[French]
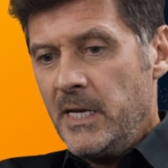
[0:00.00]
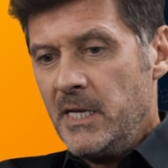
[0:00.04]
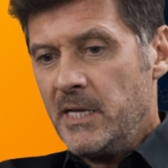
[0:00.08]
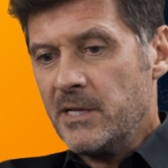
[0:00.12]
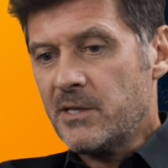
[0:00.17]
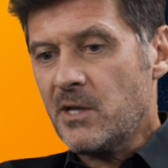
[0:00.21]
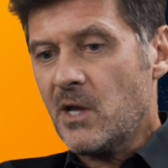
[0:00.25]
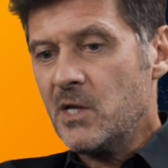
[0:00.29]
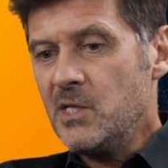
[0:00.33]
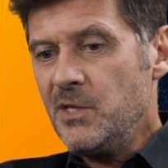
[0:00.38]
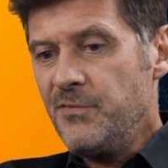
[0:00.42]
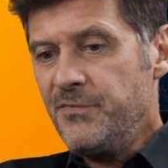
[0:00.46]
Il est
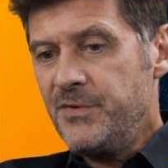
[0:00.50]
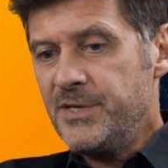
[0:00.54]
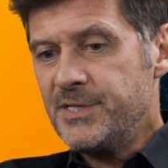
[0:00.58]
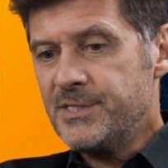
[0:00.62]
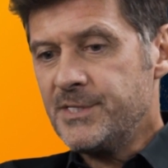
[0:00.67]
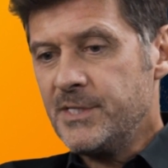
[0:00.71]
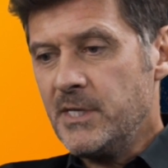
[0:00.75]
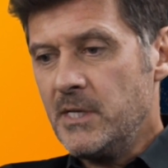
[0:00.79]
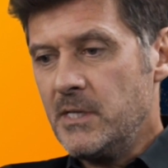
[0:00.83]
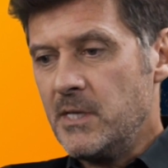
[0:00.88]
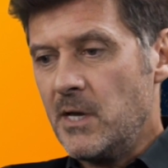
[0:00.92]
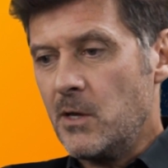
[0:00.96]
très
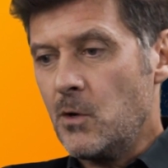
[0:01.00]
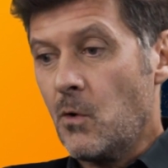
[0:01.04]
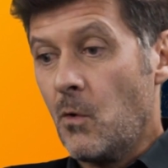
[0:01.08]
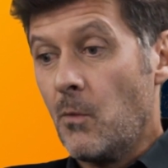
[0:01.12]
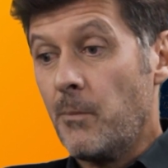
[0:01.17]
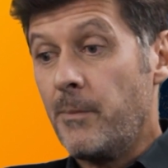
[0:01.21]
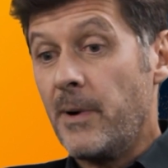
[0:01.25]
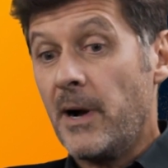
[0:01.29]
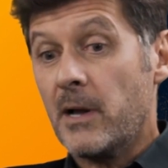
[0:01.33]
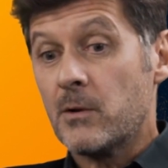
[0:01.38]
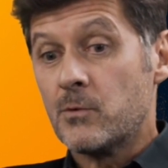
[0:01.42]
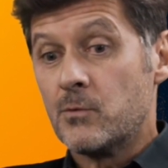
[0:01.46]
difficile, d'ailleurs, on
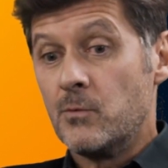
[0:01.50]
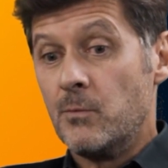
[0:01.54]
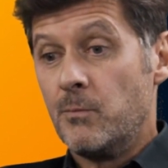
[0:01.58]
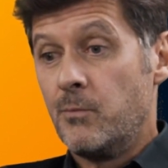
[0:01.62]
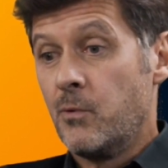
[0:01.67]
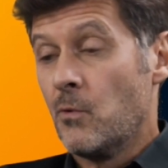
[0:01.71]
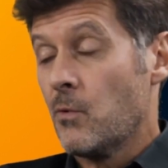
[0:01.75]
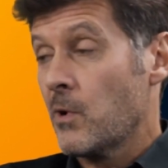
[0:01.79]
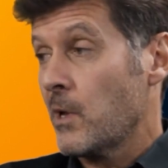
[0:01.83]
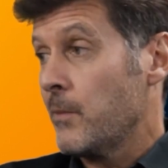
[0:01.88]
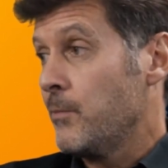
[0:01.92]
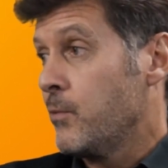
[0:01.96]
parle de
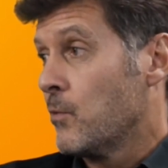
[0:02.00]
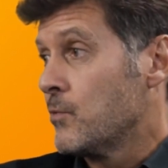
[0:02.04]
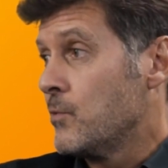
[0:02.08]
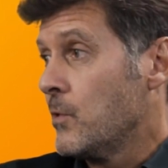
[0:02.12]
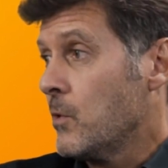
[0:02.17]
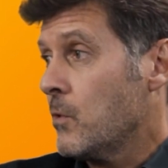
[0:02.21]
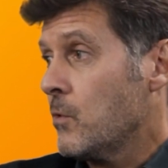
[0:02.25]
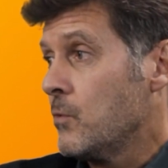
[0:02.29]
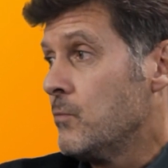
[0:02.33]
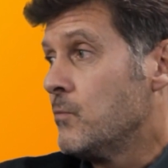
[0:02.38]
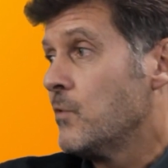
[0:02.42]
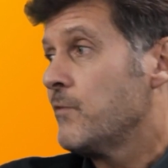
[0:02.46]
bons
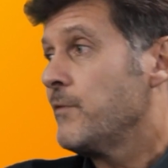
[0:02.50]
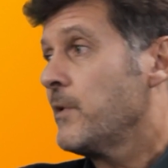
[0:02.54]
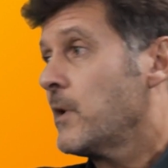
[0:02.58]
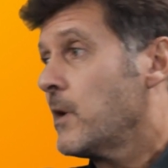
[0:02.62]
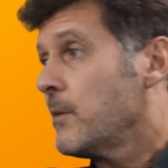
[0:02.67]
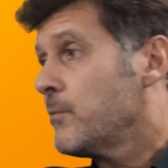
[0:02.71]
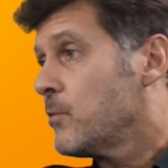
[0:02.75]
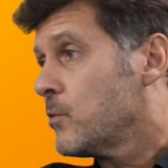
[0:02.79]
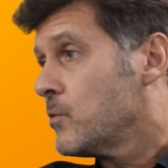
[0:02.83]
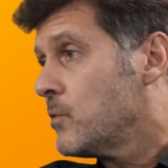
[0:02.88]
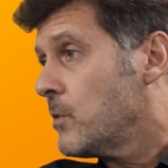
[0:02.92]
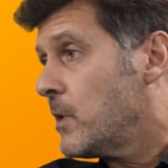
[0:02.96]
répondeurs ou de mauvais
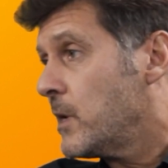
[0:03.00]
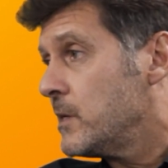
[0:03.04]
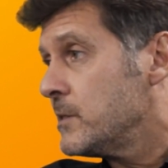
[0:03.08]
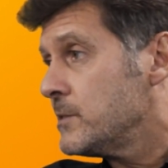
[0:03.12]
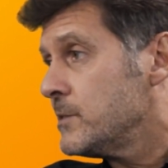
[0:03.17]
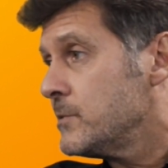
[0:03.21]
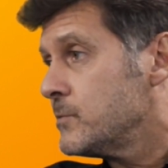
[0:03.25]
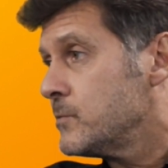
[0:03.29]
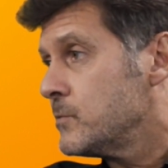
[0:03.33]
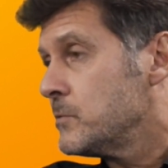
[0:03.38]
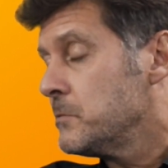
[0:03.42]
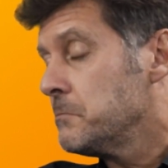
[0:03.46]
répondeurs à
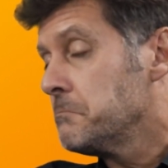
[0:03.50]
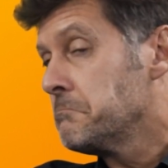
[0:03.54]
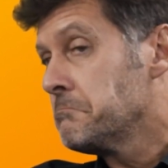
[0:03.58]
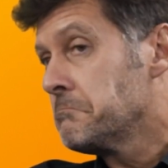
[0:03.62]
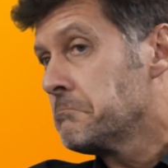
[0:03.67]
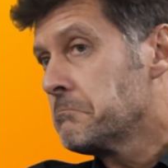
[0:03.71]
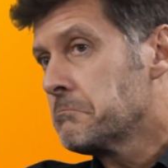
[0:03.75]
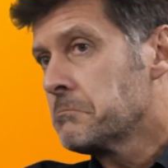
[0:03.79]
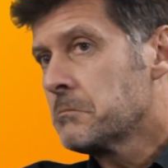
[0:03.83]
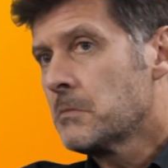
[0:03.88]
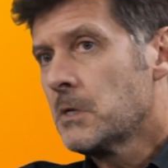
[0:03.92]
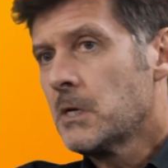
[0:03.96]
l'altitude.
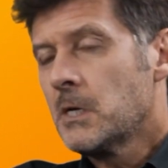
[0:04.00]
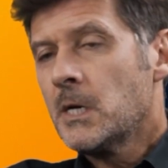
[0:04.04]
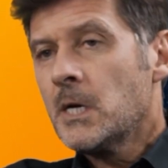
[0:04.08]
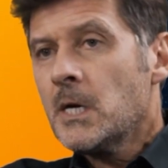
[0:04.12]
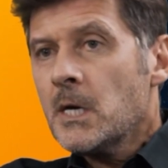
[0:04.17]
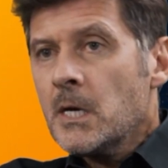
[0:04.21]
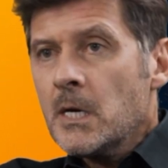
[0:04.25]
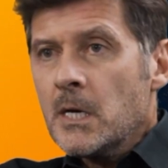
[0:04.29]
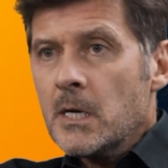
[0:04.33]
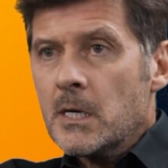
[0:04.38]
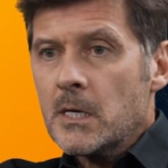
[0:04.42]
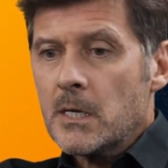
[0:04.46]

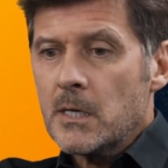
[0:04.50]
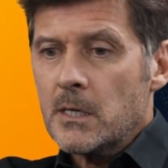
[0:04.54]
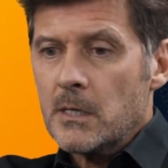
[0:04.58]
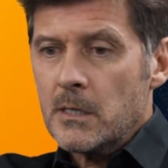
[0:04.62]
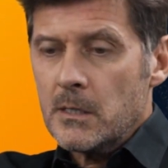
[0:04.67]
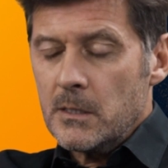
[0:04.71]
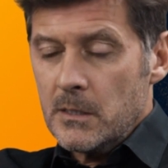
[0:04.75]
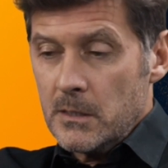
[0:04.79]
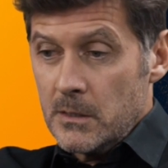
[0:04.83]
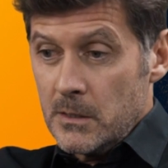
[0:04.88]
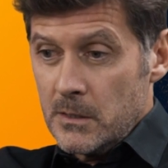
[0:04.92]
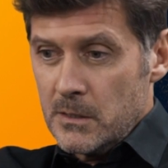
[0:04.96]

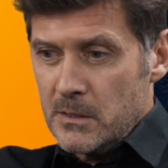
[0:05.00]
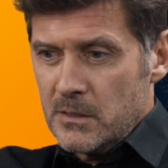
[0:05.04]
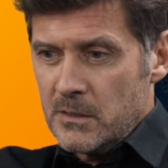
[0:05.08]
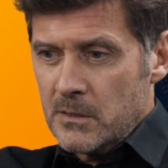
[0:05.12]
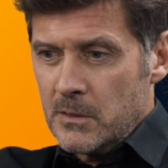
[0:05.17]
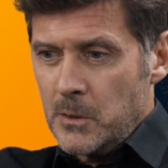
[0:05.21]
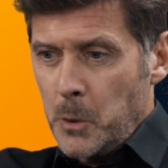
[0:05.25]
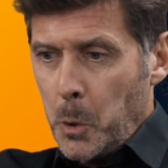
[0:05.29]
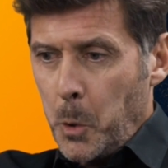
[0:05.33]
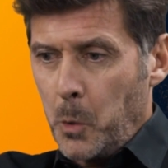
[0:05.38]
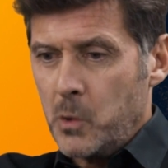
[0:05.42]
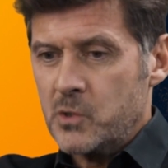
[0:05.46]

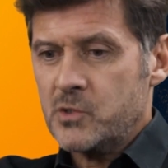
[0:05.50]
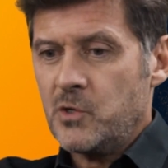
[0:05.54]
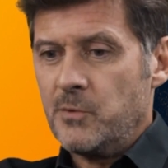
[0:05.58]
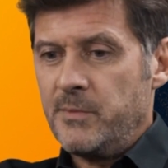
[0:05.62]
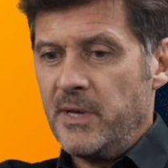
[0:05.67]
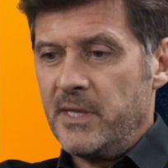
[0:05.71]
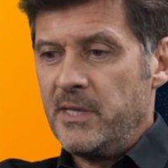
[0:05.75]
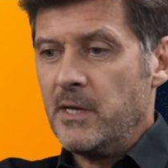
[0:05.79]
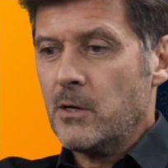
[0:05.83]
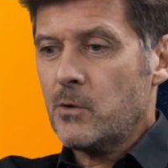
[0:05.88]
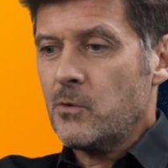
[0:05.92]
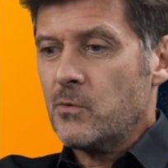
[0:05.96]
Euh, donc ça veut
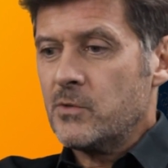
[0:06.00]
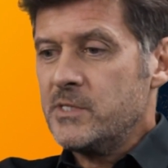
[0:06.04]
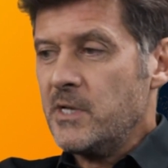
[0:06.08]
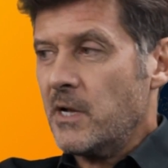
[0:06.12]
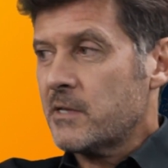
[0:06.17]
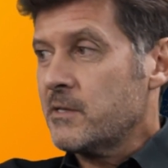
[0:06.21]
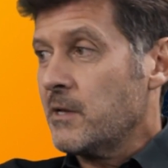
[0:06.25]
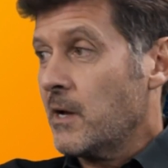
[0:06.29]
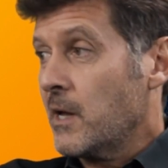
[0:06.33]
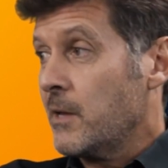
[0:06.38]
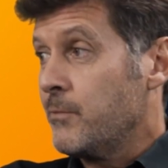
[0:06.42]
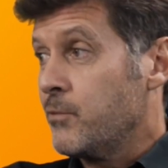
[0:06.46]
bien dire que
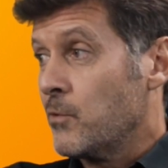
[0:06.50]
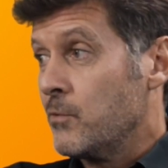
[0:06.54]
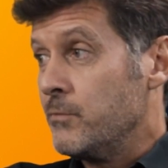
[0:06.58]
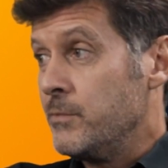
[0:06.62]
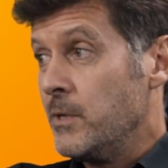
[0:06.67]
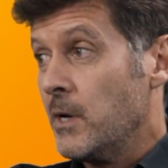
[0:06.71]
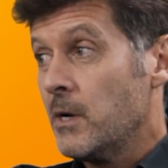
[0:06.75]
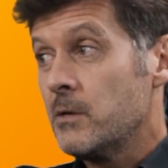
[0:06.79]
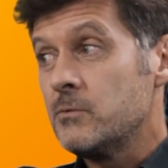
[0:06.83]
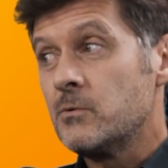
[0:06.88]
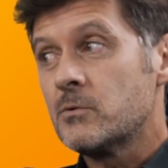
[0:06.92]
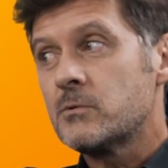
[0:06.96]
certains répondent
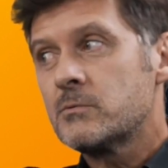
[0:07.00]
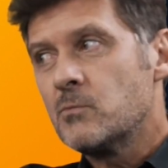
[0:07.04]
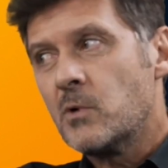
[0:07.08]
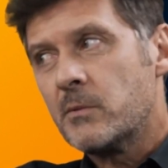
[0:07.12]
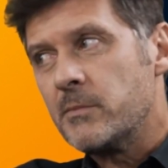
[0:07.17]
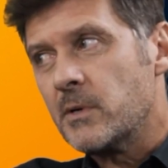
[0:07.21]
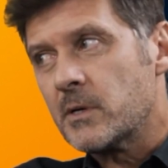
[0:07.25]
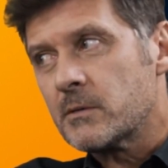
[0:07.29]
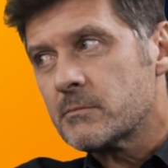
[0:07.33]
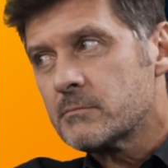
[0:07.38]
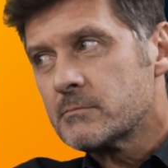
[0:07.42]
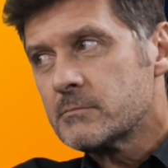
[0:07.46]
bien et d'autres moins
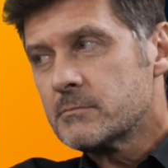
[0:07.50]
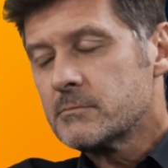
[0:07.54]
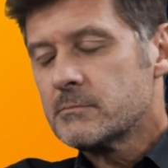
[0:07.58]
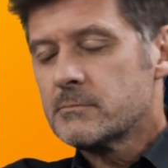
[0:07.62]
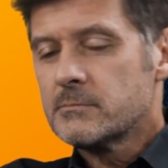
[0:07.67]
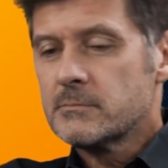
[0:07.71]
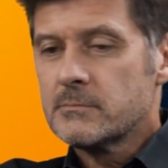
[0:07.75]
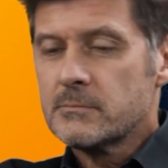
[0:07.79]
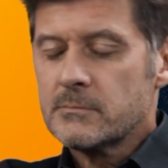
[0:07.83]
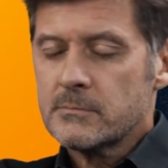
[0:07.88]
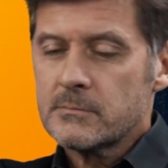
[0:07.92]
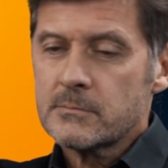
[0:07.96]
bien. Hmm.
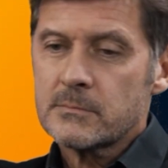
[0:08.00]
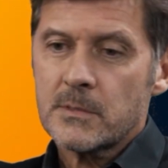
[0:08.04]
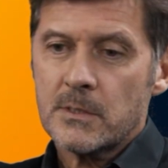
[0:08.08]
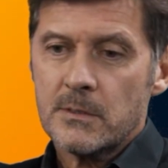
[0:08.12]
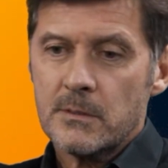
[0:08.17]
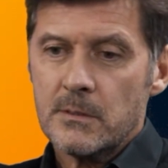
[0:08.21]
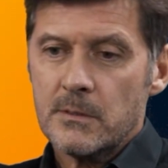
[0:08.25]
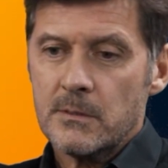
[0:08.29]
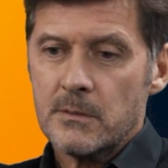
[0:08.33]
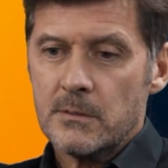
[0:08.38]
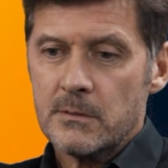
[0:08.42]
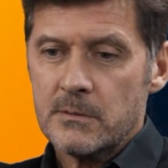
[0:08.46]

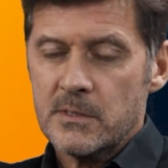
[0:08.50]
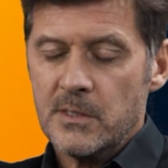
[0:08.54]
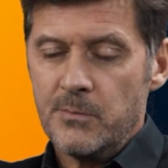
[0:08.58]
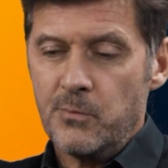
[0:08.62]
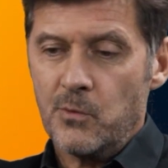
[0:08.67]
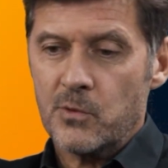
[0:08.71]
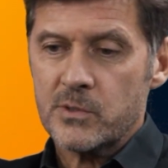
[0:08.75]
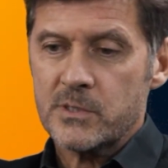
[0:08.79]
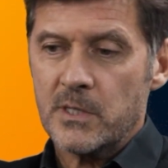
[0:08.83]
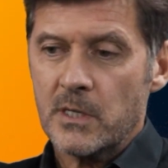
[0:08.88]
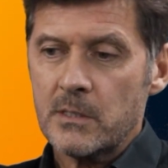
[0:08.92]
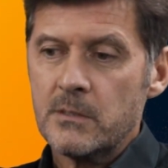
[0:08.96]
Euh, c'est
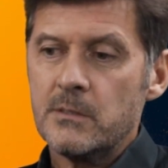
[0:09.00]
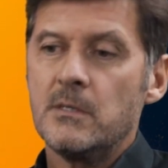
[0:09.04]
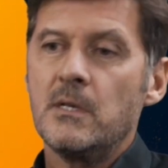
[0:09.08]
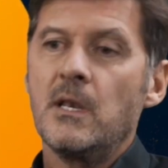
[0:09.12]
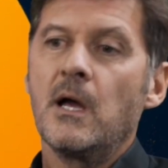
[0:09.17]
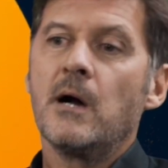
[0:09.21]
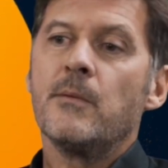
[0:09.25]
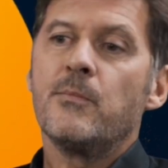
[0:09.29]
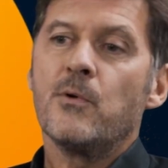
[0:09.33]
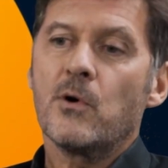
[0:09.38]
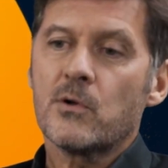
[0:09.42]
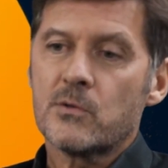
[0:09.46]
pour ça qu'il est
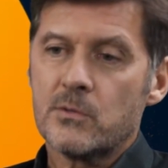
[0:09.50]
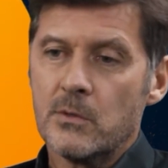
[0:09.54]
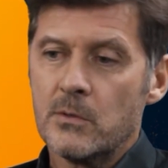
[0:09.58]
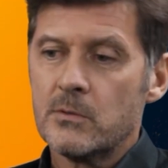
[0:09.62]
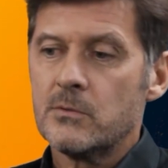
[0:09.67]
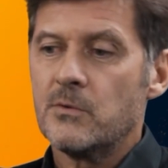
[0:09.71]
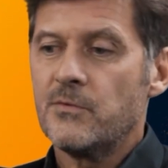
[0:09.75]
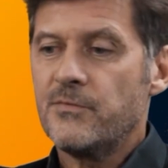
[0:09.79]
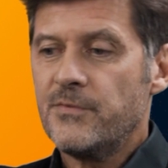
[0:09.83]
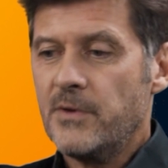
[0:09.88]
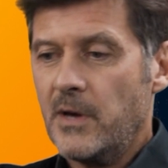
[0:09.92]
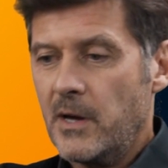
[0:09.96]
important
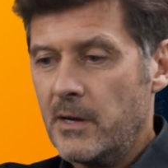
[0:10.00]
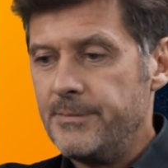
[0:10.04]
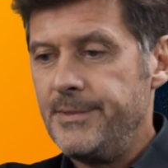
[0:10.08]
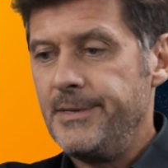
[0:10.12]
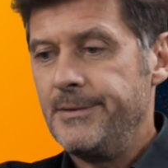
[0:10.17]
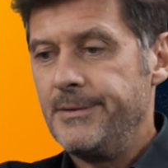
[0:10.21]
de faire un